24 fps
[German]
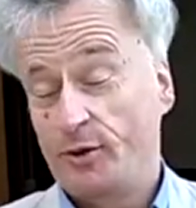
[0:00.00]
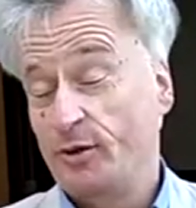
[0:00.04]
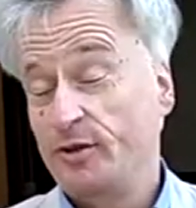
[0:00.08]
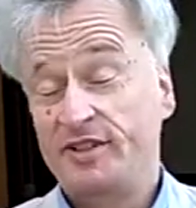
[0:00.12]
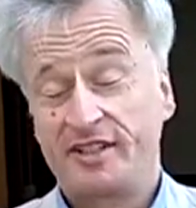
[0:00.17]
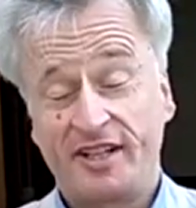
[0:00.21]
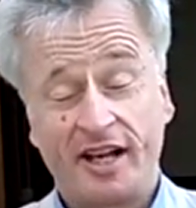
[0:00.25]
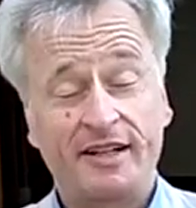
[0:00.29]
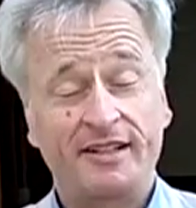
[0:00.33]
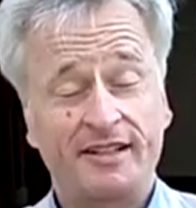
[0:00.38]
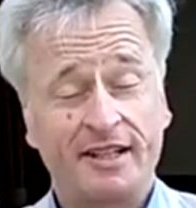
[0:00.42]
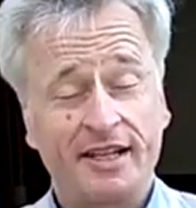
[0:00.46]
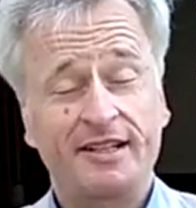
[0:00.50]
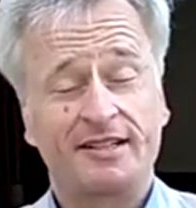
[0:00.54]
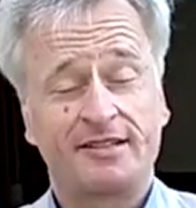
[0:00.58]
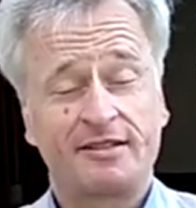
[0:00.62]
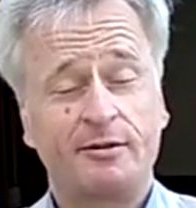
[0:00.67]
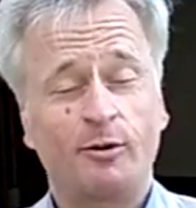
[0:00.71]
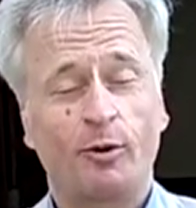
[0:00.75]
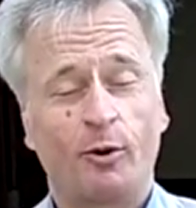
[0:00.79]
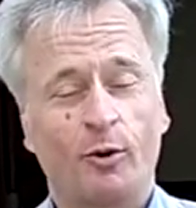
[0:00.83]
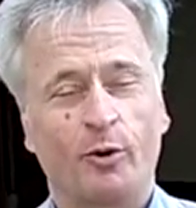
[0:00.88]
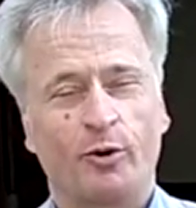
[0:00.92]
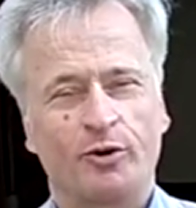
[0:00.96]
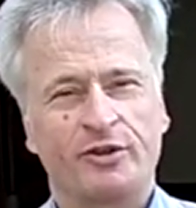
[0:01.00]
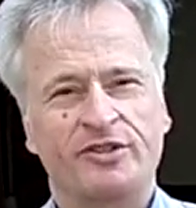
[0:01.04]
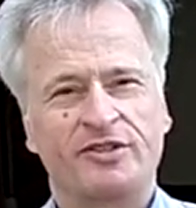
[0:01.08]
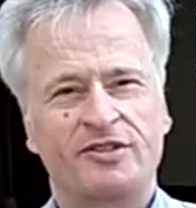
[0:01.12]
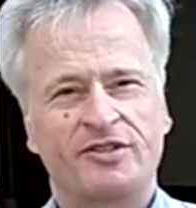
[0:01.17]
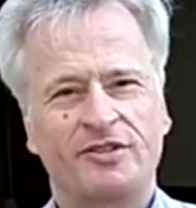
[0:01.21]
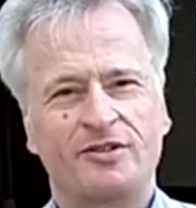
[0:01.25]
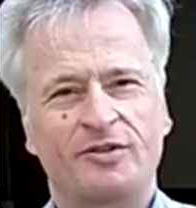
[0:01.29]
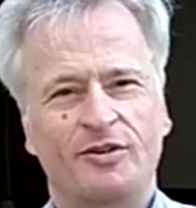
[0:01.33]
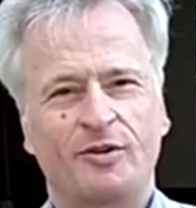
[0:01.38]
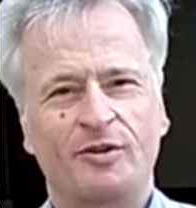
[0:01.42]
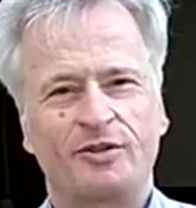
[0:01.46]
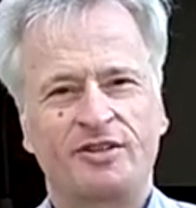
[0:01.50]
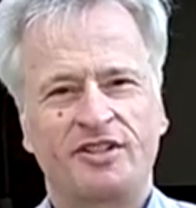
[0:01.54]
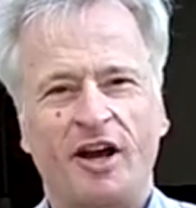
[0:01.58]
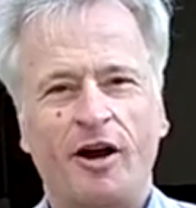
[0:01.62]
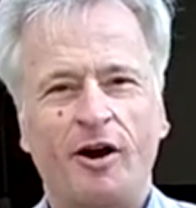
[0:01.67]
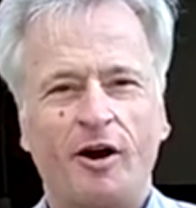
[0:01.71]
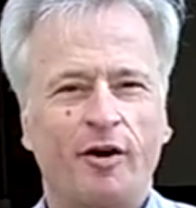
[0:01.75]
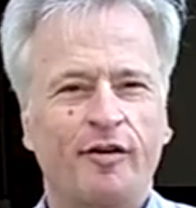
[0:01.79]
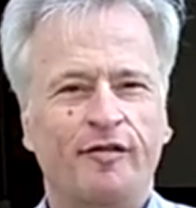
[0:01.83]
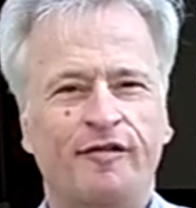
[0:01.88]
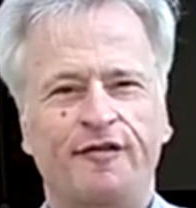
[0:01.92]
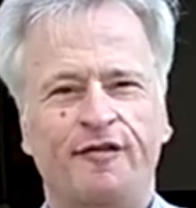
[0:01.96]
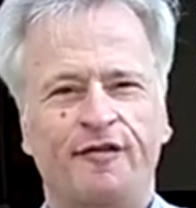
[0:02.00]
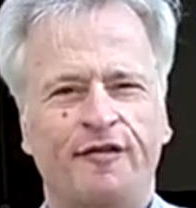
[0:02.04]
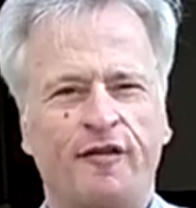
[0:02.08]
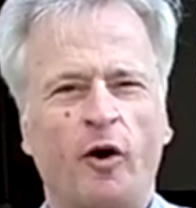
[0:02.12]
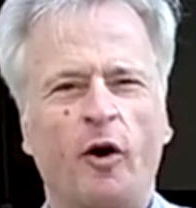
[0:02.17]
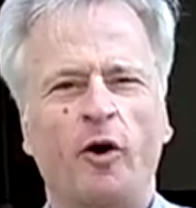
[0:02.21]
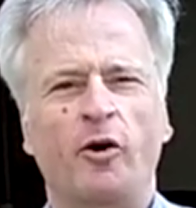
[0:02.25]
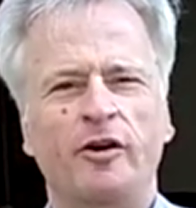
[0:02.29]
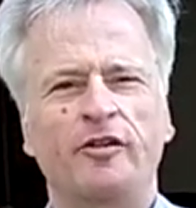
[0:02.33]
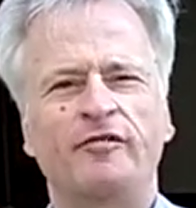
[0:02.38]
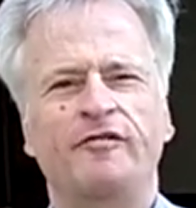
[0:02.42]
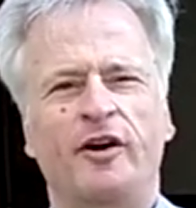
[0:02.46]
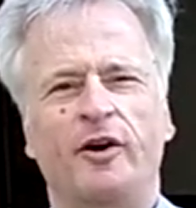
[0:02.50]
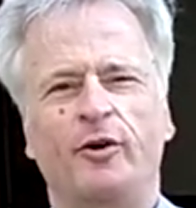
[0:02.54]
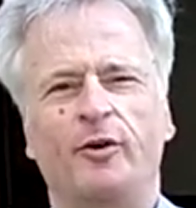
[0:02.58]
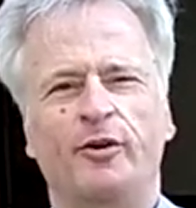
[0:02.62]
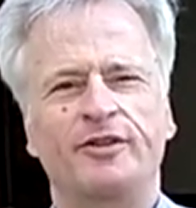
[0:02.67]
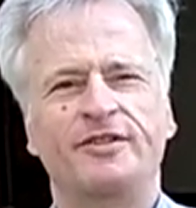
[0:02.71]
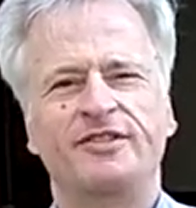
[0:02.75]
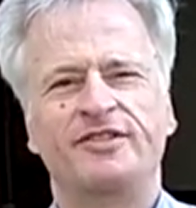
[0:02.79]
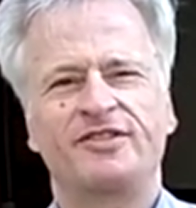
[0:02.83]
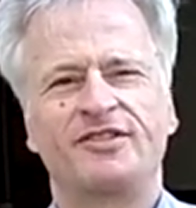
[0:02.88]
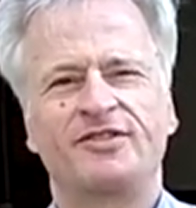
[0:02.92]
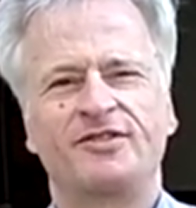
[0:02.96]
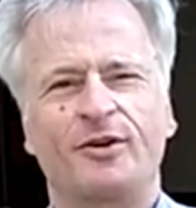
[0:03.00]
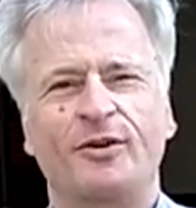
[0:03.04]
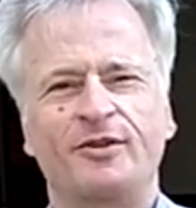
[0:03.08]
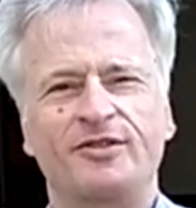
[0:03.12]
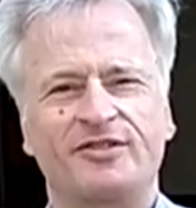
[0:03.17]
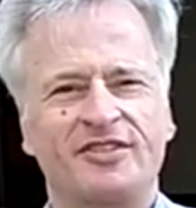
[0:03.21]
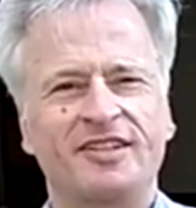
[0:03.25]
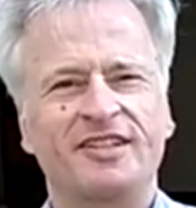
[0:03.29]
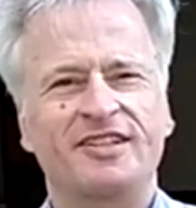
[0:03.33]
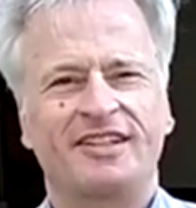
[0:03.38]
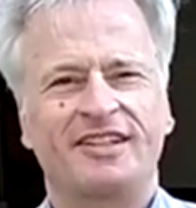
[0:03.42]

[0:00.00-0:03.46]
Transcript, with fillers: Und dann geht's los. Und darauf freuen wir uns und